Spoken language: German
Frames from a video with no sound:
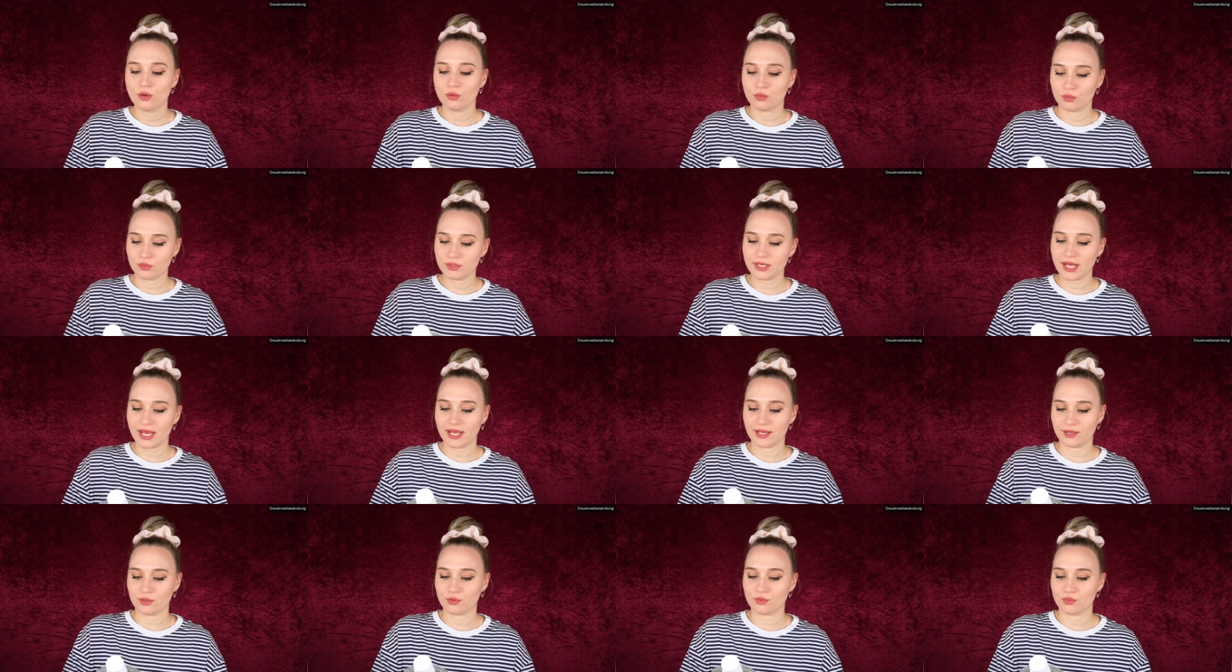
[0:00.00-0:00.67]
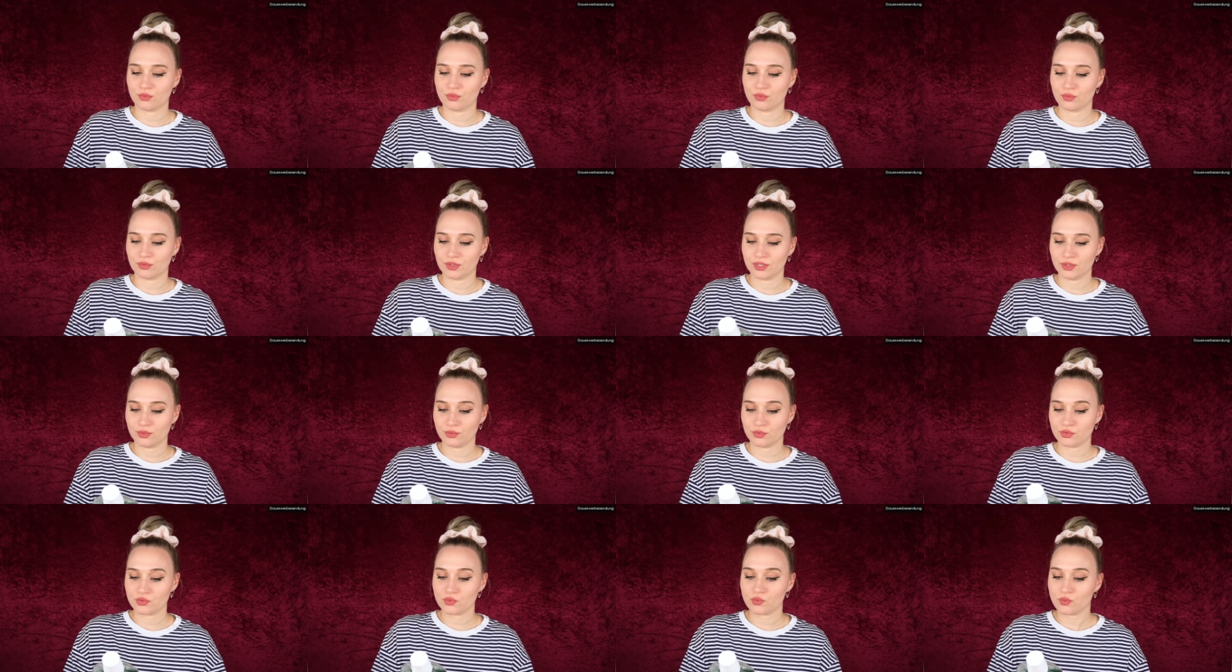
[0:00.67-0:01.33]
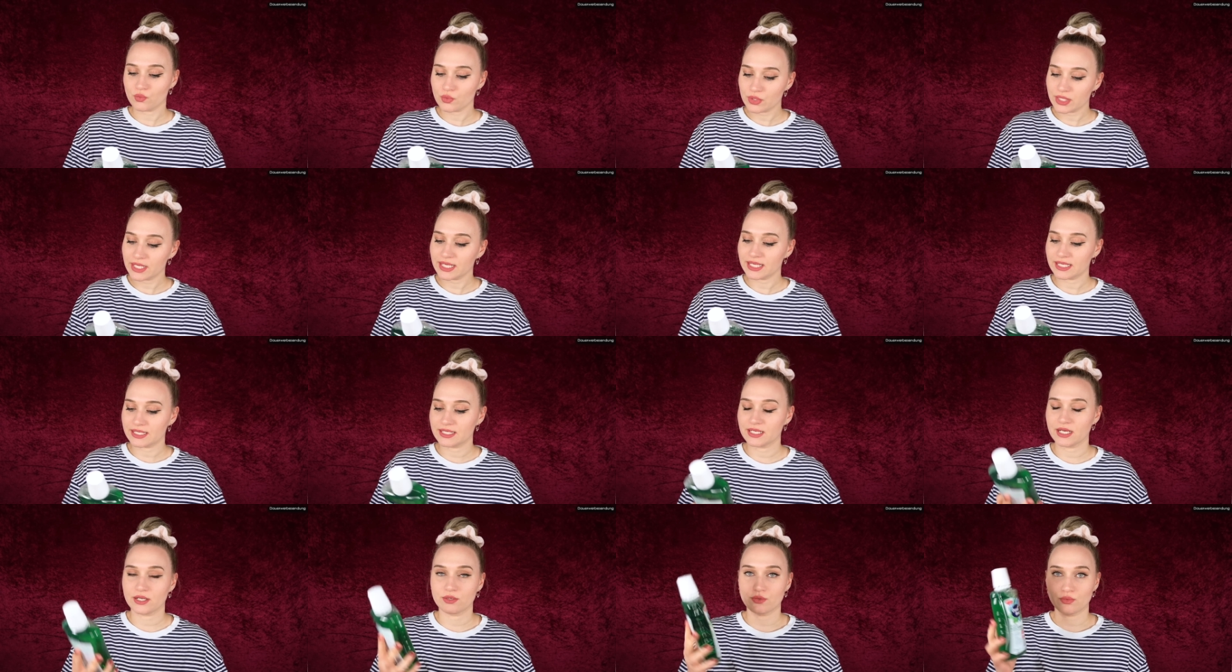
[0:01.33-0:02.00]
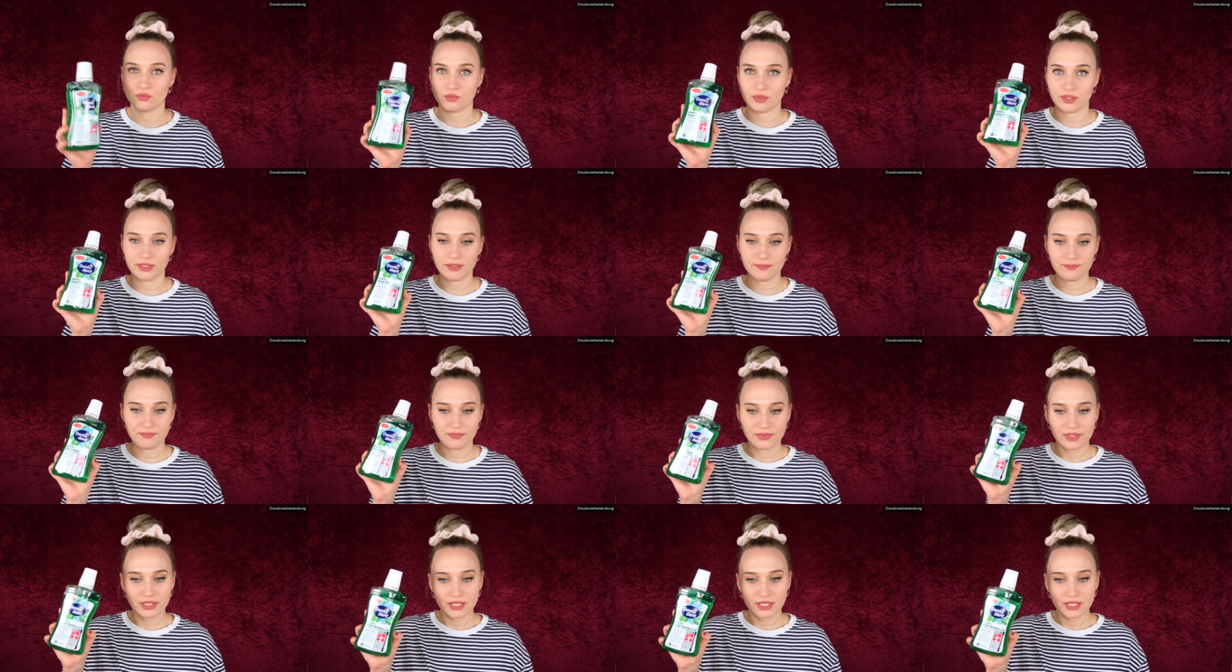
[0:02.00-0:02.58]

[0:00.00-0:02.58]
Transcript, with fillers: ohne Alkohol und ohne Ethanol.